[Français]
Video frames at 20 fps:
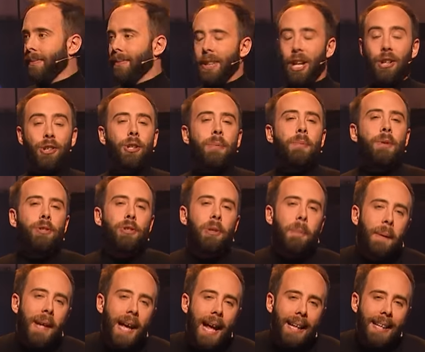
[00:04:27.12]
Euh, je me suis
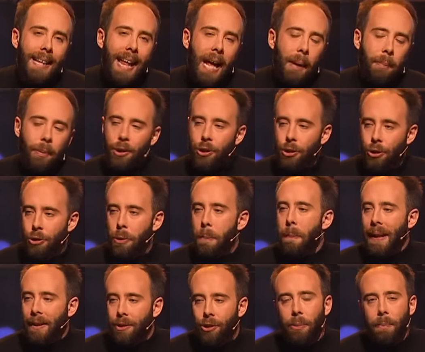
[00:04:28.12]
pris un arbre, je suis
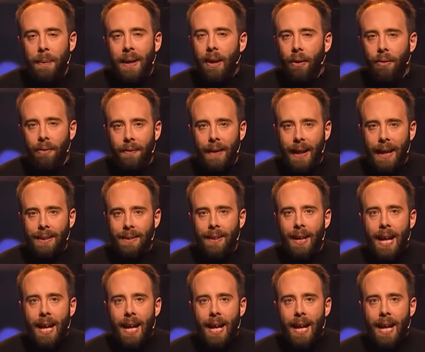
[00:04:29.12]
pas teubé en fait.